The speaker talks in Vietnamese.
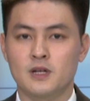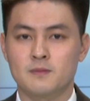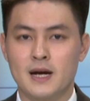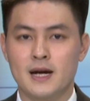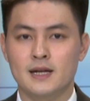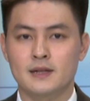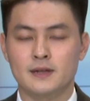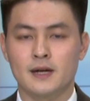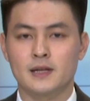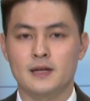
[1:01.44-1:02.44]
tháng 3,
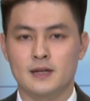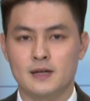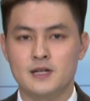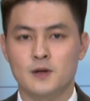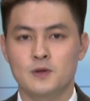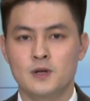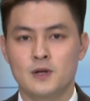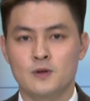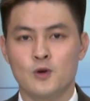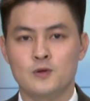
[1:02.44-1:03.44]
tại tỉnh Lai Châu,
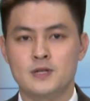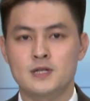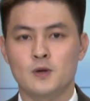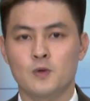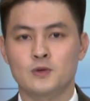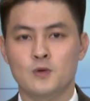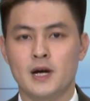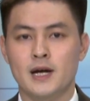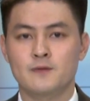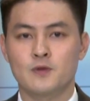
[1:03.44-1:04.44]
Cục Chính trị Quân khu
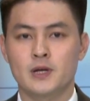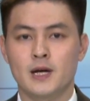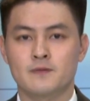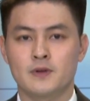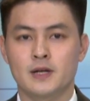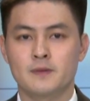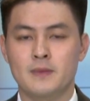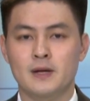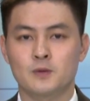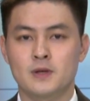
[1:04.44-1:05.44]
2 phối hợp với
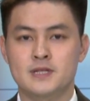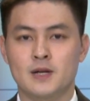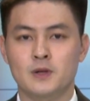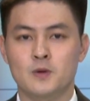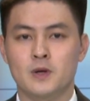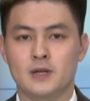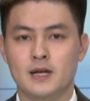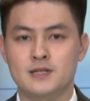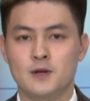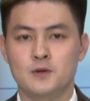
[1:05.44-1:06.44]
Ban tuyên giáo tỉnh ủy
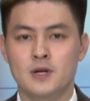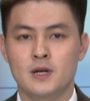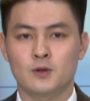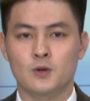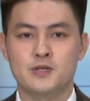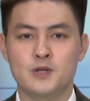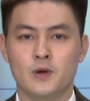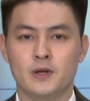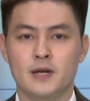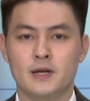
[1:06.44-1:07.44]
Lai Châu tổ chức
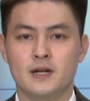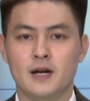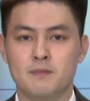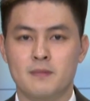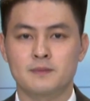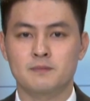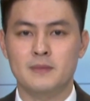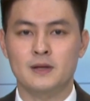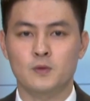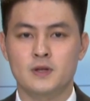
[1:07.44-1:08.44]
hội nghị gặp mặt
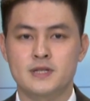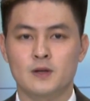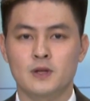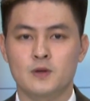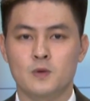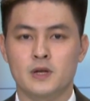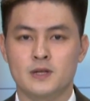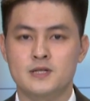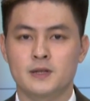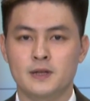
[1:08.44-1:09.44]
Ban tuyên giáo tỉnh
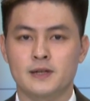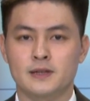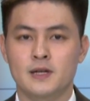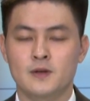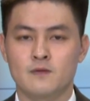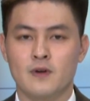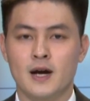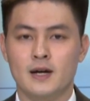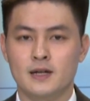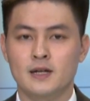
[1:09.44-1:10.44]
ủy 9 tỉnh
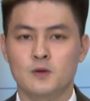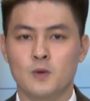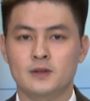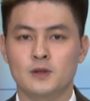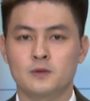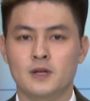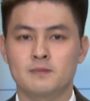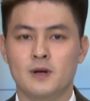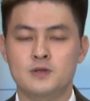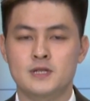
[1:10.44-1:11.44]
và các cơ quan thông
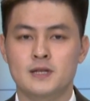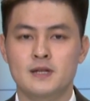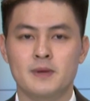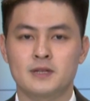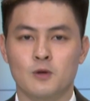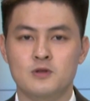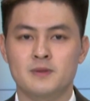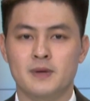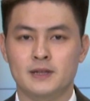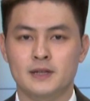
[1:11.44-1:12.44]
tấn báo chí năm
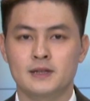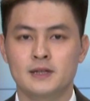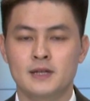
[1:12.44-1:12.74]
2024.